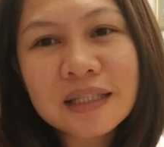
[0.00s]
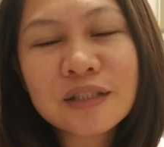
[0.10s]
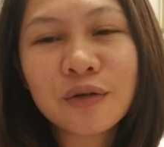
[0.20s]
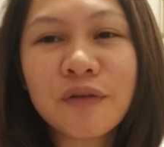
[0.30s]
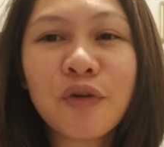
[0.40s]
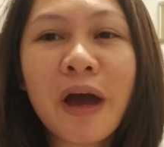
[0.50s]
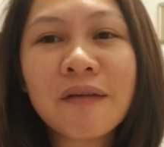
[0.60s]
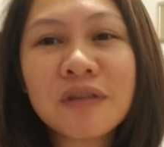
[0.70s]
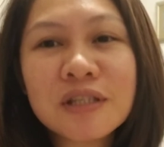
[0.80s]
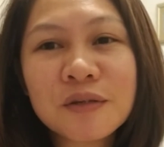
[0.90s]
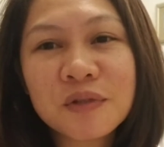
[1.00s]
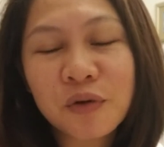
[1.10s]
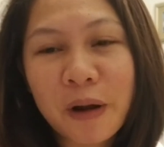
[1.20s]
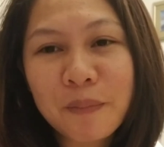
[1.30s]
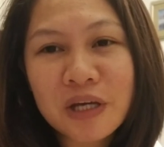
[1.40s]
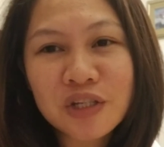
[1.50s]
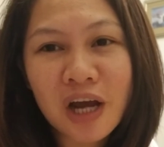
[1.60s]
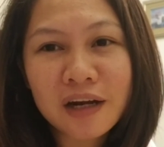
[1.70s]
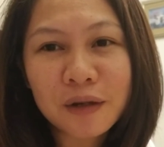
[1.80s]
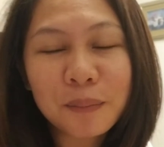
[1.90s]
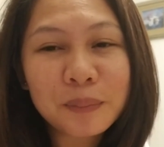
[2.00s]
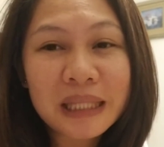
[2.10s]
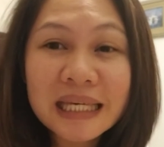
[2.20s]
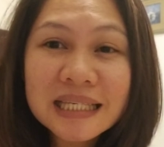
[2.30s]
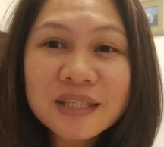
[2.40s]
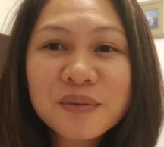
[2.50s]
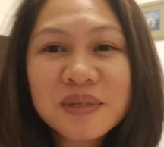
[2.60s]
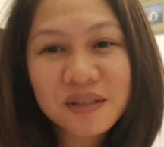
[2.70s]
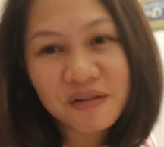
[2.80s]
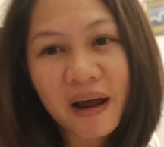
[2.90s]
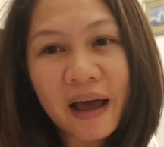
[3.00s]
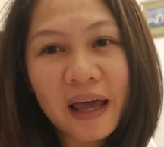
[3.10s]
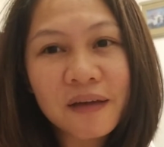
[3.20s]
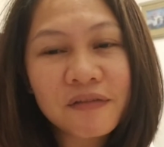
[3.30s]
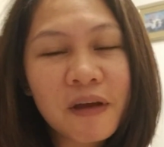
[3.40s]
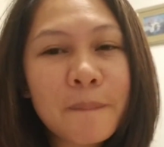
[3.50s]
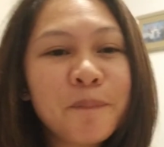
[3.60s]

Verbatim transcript: So if you haven't subscribed my channel, please subscribe